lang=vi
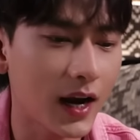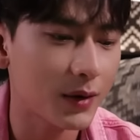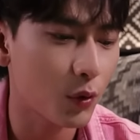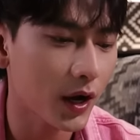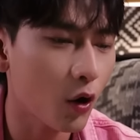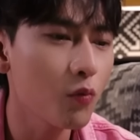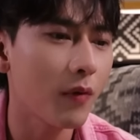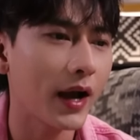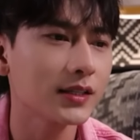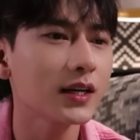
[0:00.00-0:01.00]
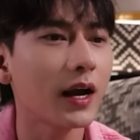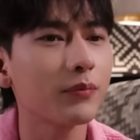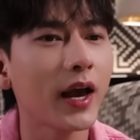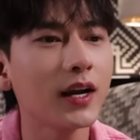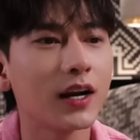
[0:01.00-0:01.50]
là một cái khúc mà Isaac cảm
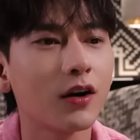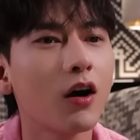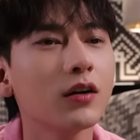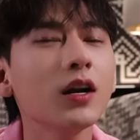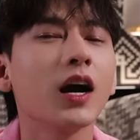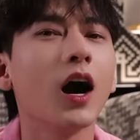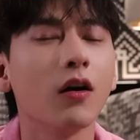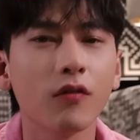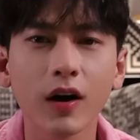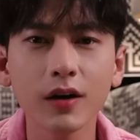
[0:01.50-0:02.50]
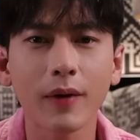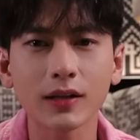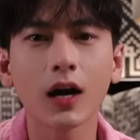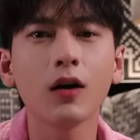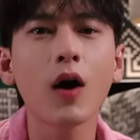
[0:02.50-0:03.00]
thấy là nó rất là gần với
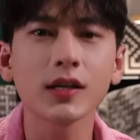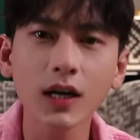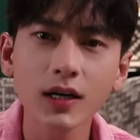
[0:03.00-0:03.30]
bản thân của Isaac,